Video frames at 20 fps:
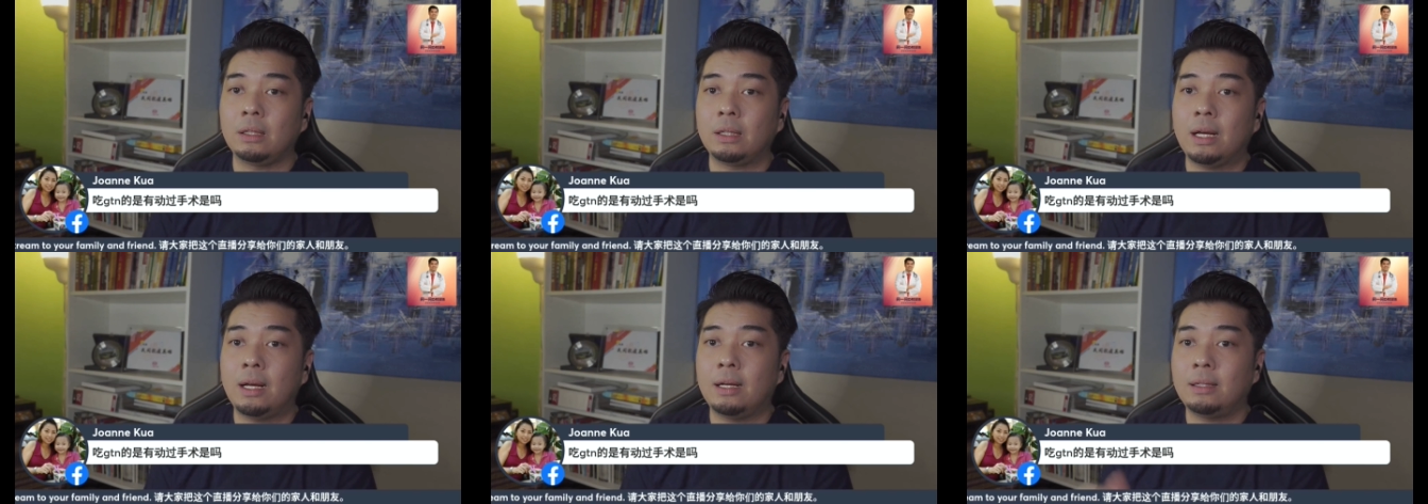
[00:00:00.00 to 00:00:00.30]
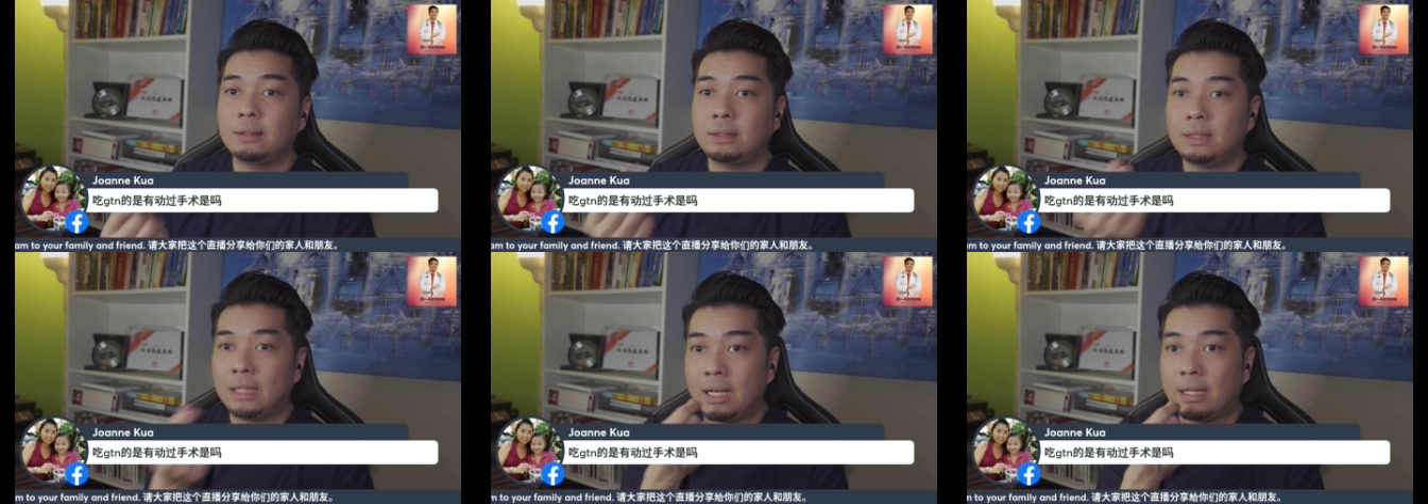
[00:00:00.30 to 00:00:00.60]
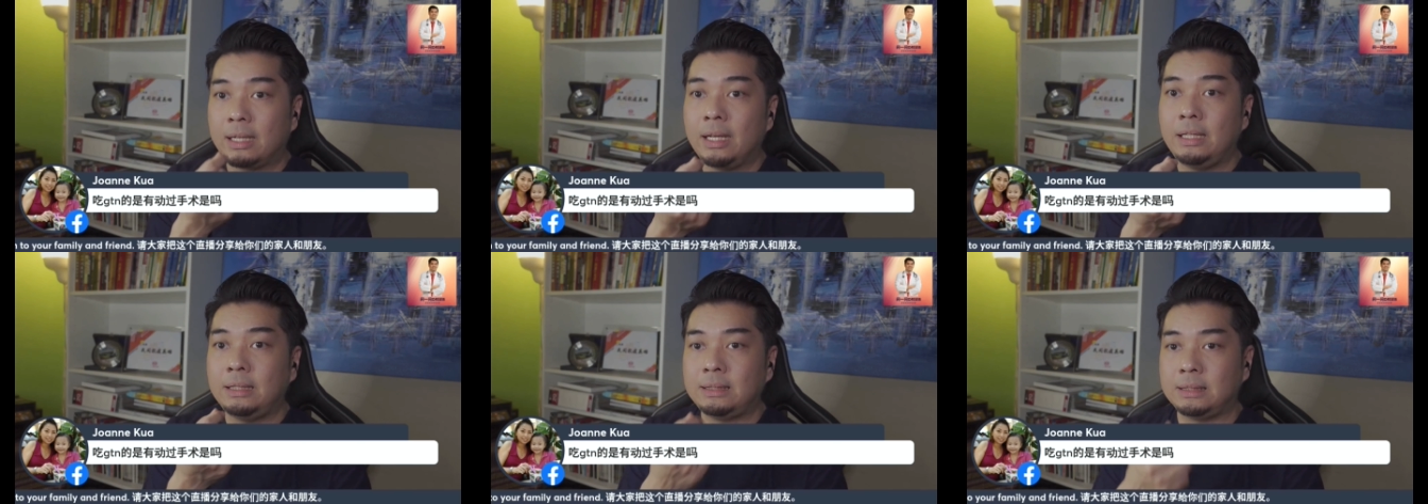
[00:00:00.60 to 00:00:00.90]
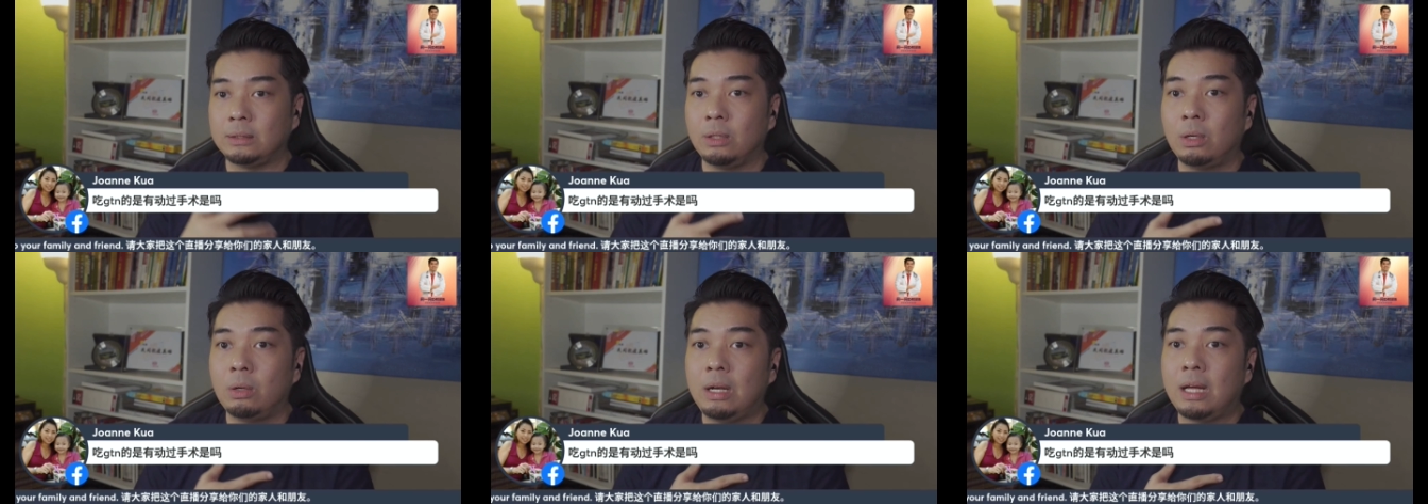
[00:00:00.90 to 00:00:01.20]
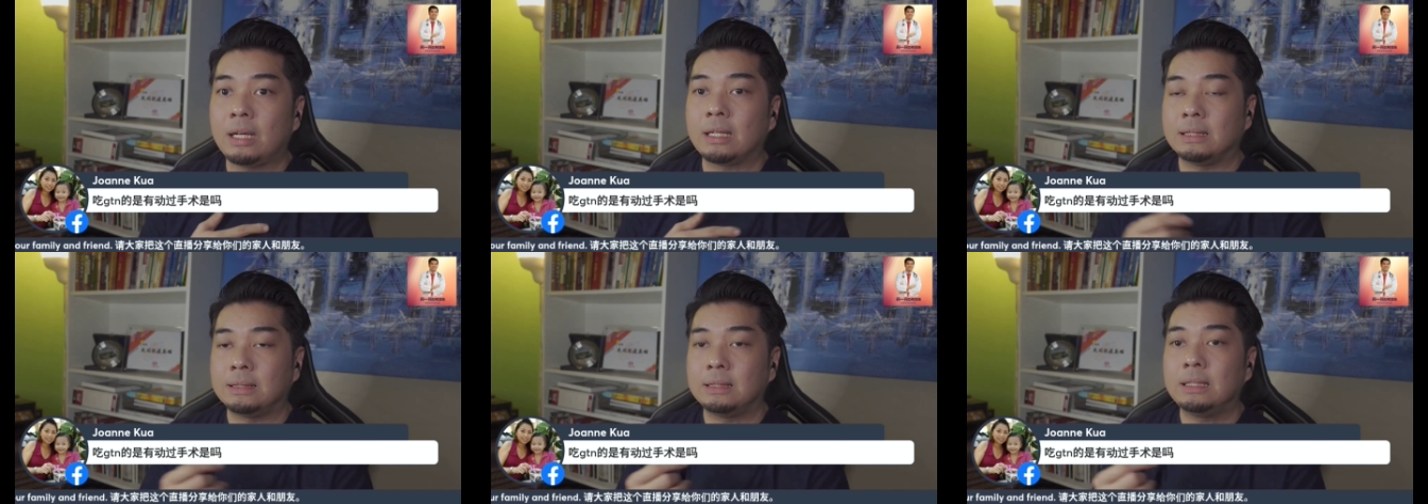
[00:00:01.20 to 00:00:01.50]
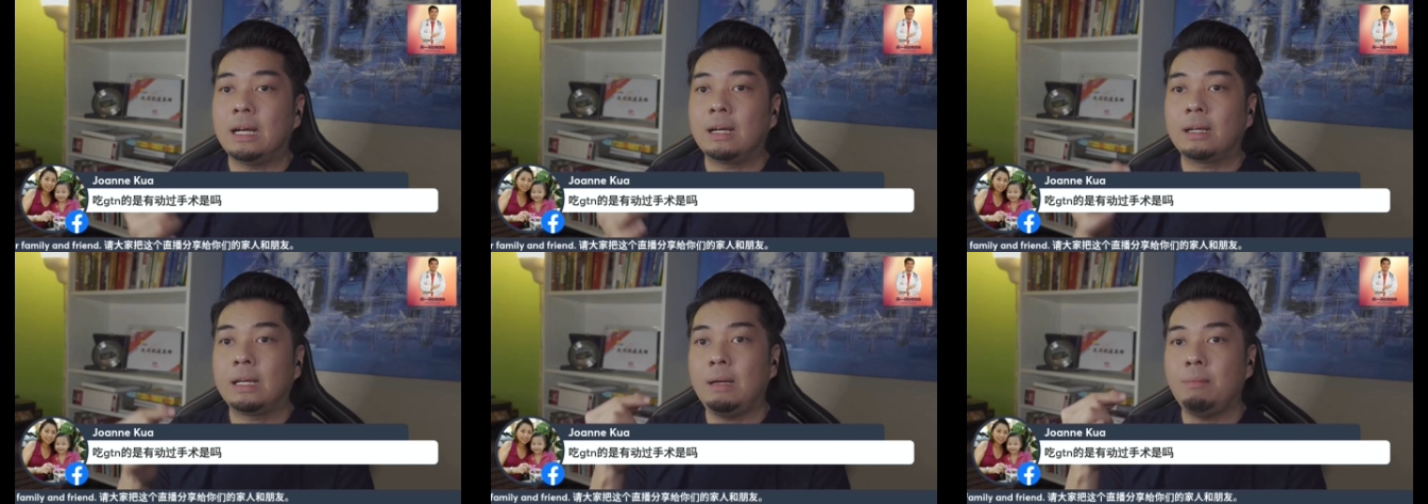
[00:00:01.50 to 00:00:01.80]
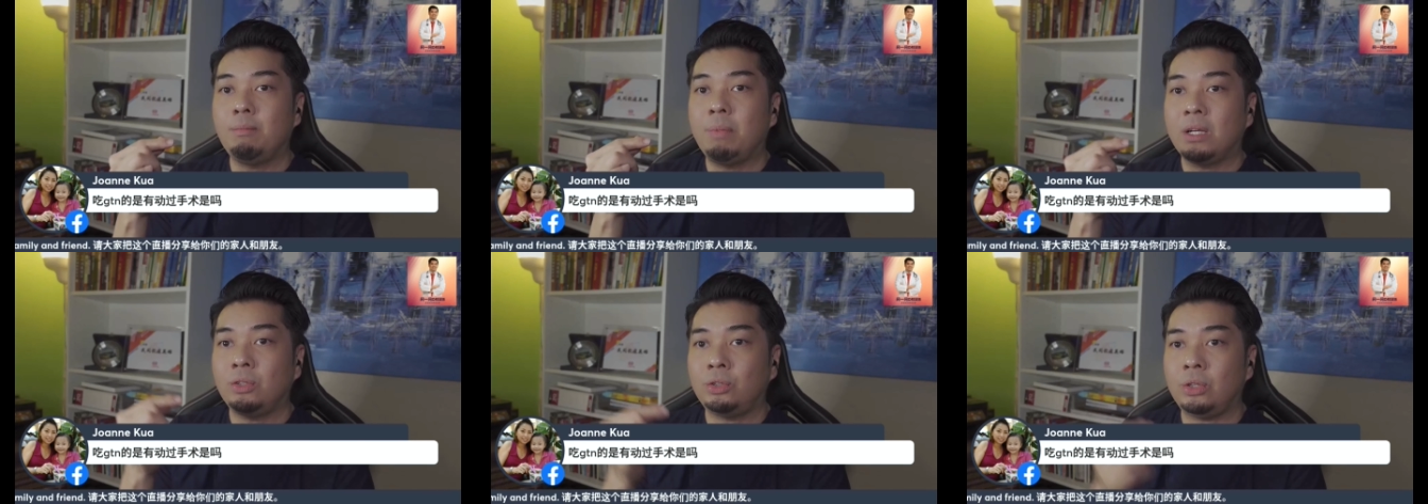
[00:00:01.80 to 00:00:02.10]
它它可以止痛啊，可是它可以
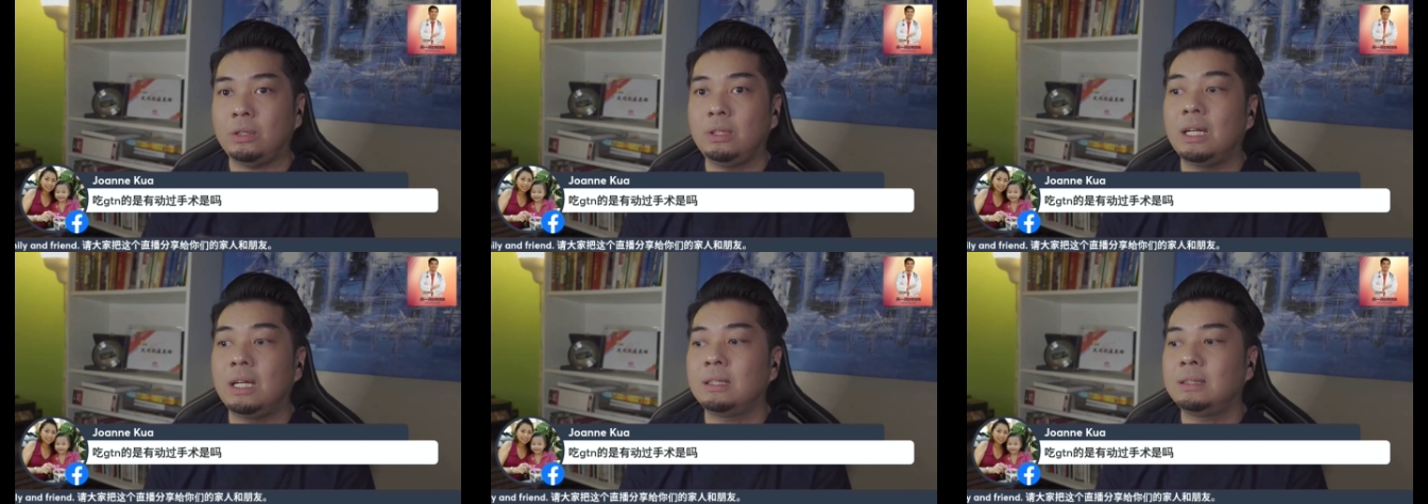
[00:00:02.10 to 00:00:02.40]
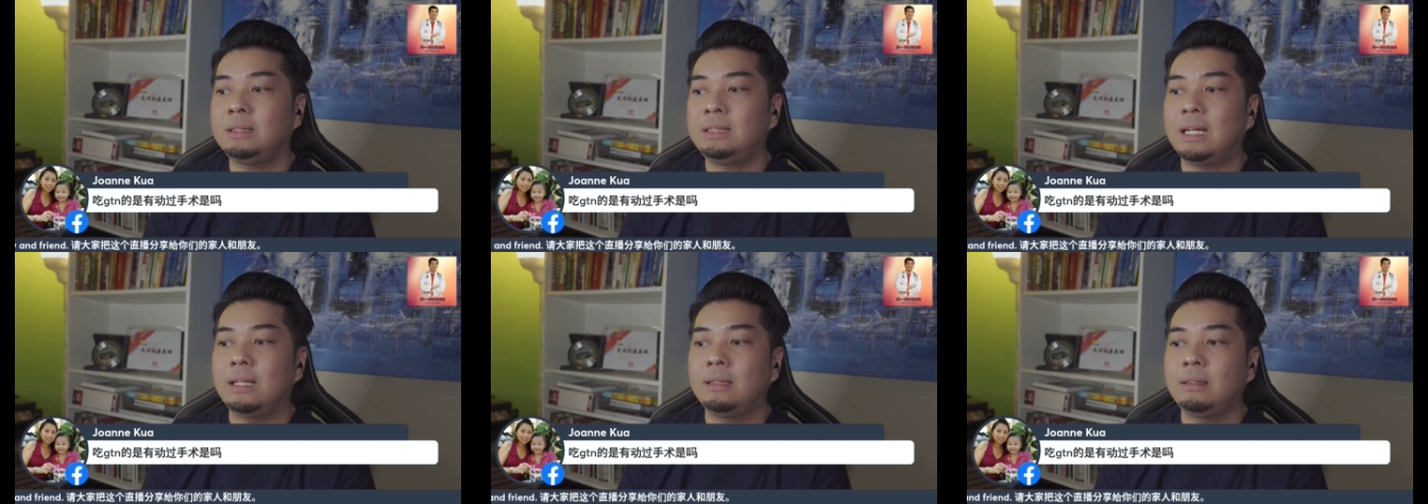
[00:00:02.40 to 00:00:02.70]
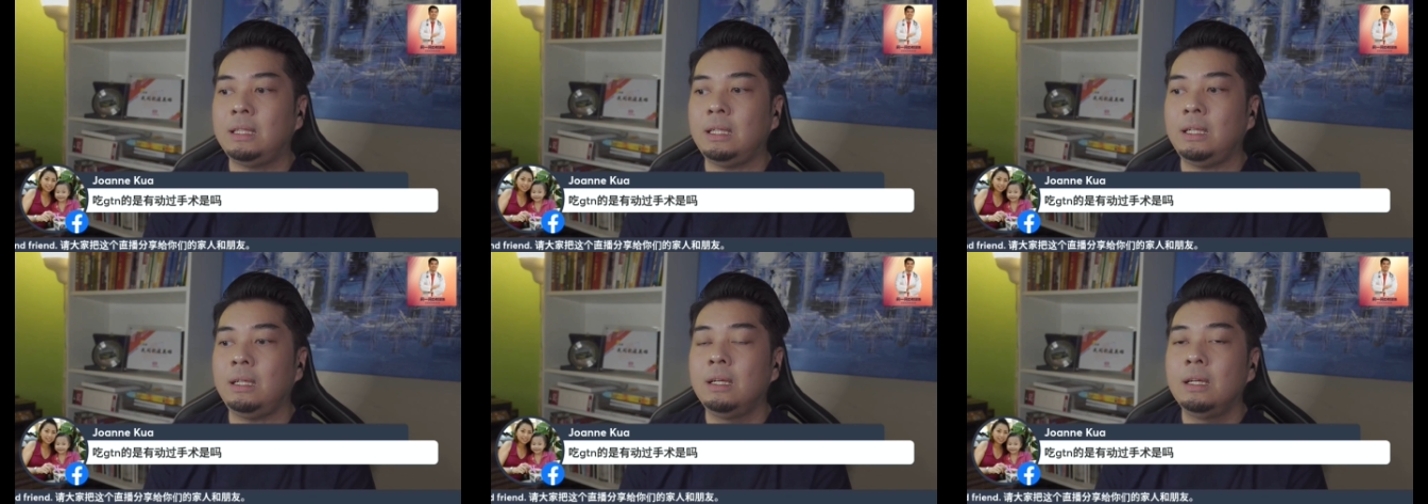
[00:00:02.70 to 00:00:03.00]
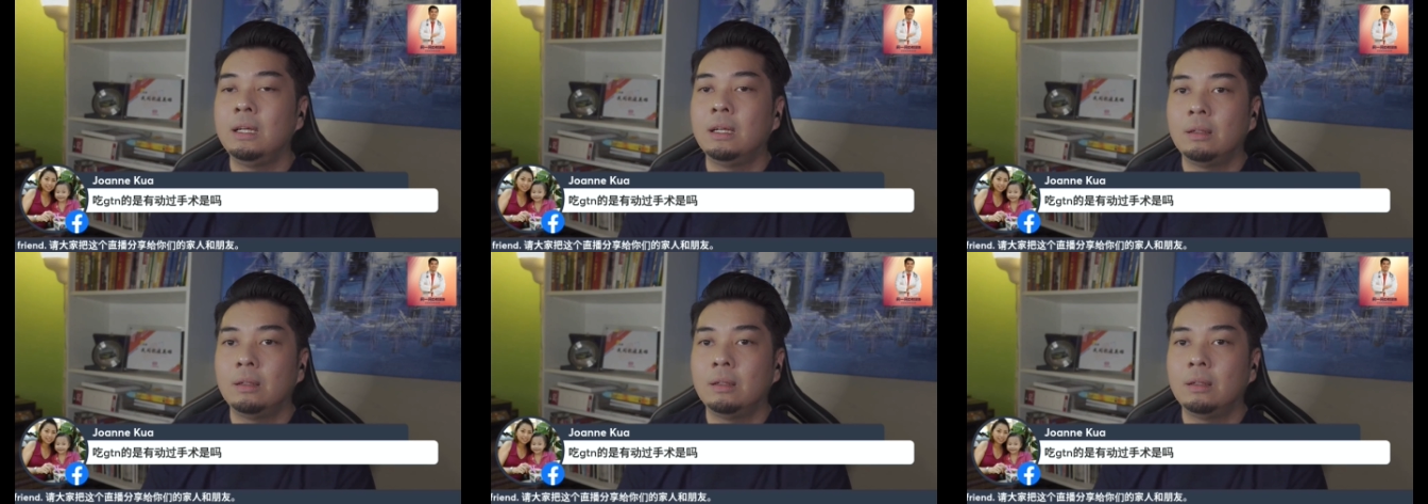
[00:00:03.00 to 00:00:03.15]
把血压降低，